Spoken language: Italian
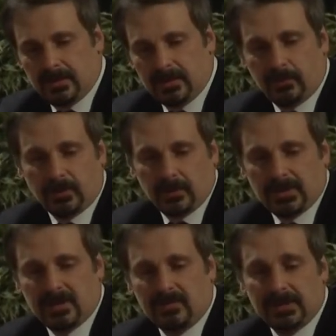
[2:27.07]
e di fronte a
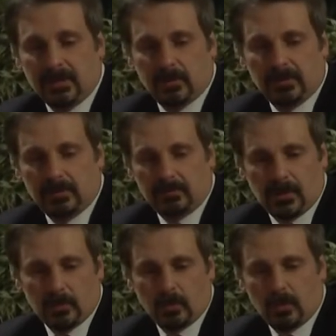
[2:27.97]
queste vite, come
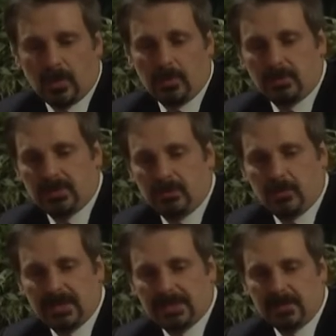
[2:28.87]
qualunque uomo,
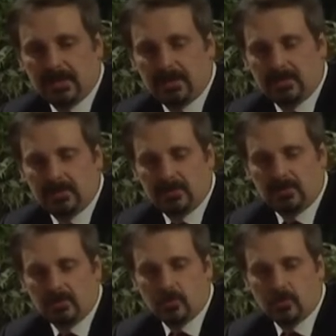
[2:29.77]
possiamo essere